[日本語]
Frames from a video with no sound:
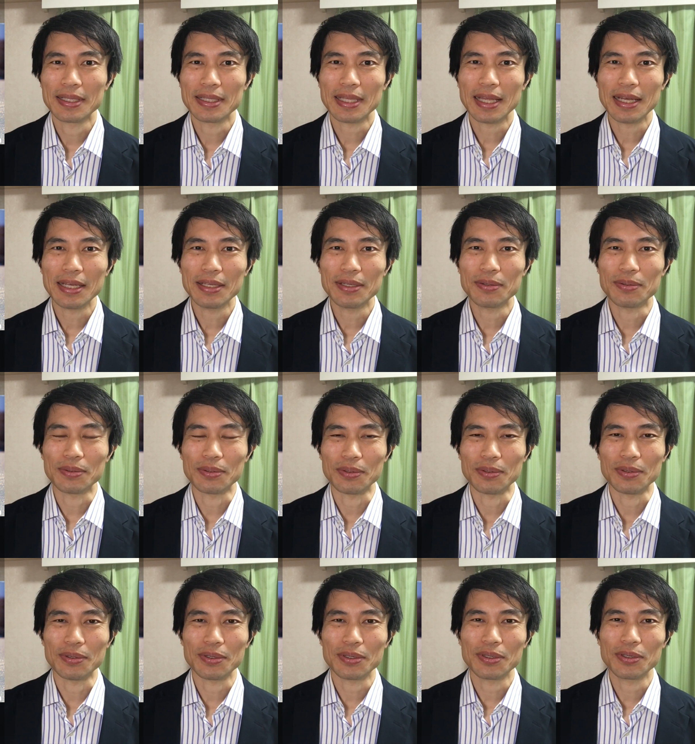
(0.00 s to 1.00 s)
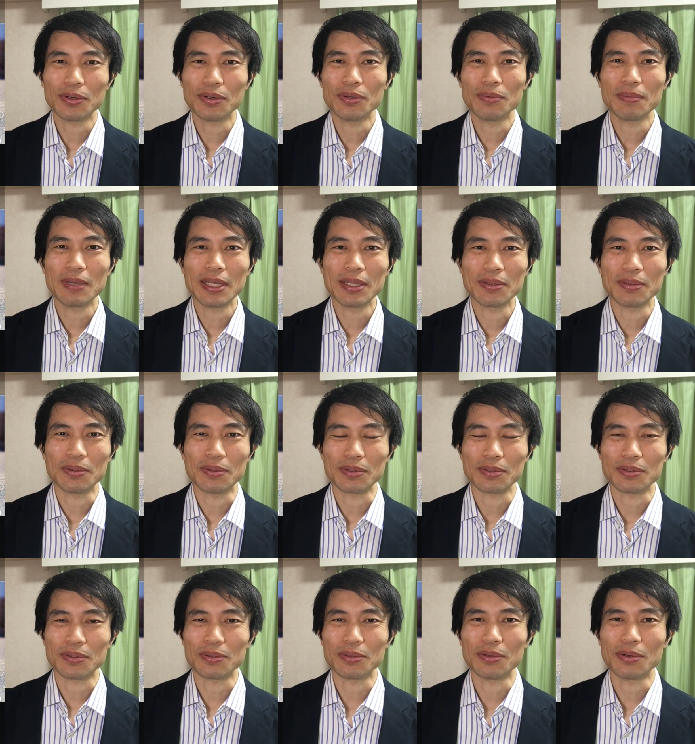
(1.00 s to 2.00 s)
太陽の表面の
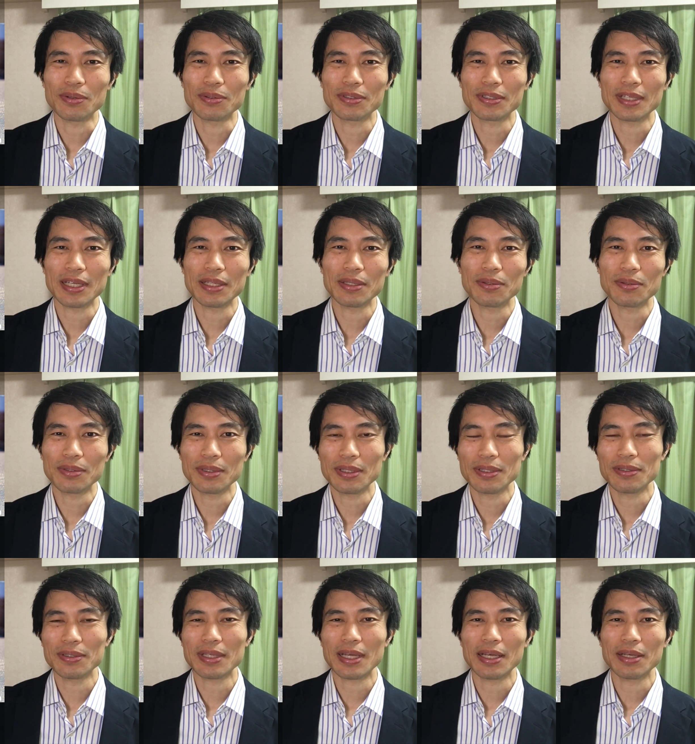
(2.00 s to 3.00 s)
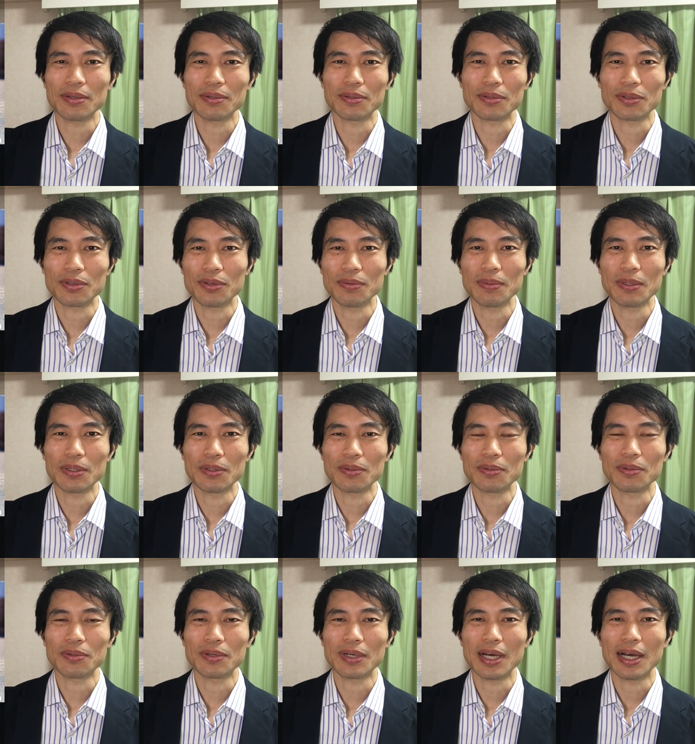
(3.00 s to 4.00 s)
そのろくせんどっていう太陽の表面の
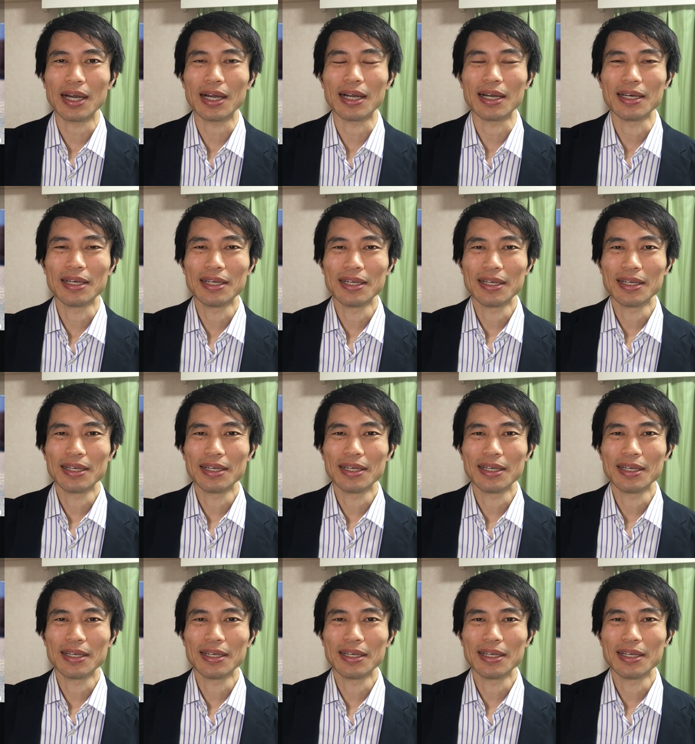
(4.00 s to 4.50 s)
温度が